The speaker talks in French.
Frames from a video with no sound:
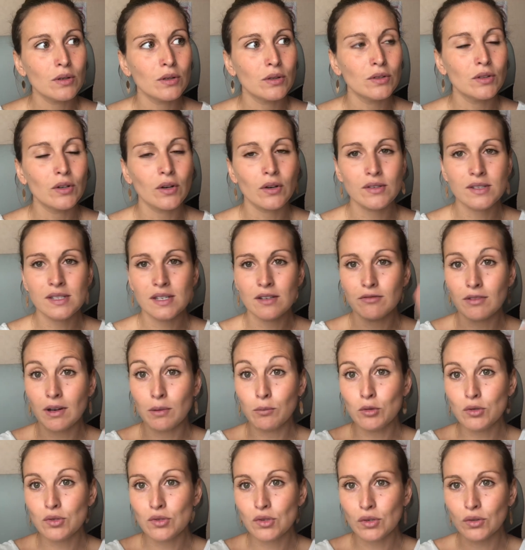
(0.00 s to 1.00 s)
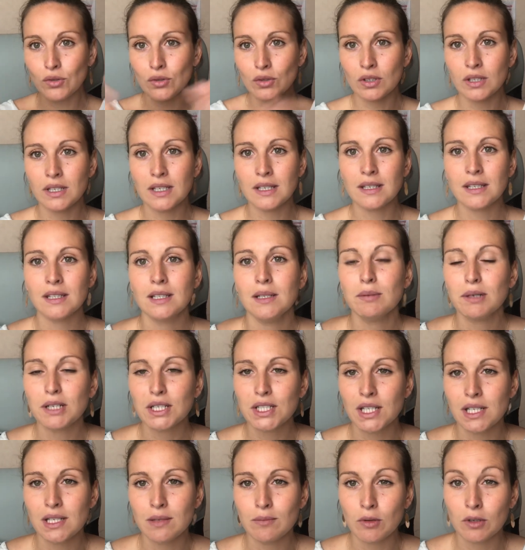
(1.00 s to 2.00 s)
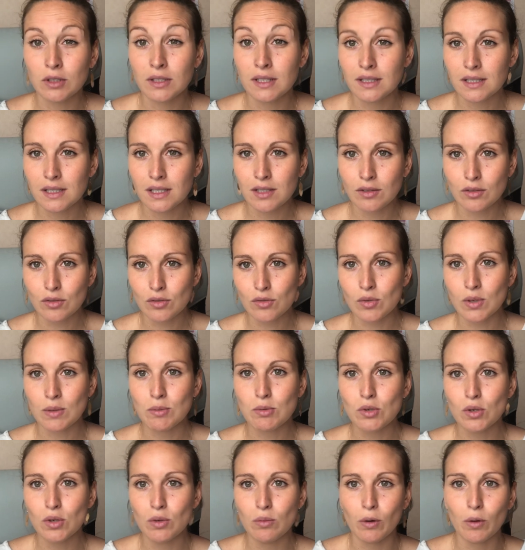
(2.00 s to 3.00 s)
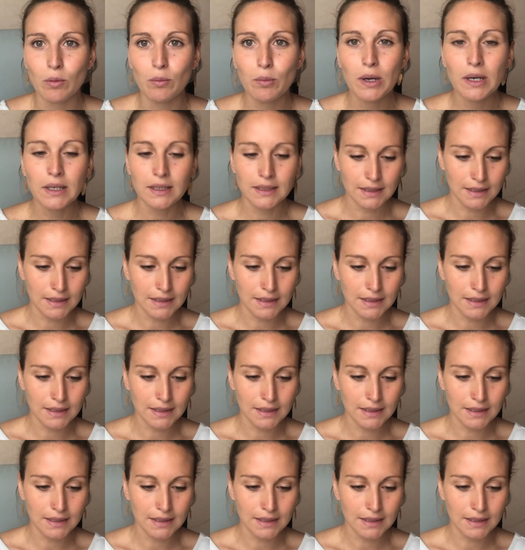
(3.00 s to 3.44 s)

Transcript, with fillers: dans ces fameux centres de rééquilibrage alimentaire qui n'en sont absolument pas.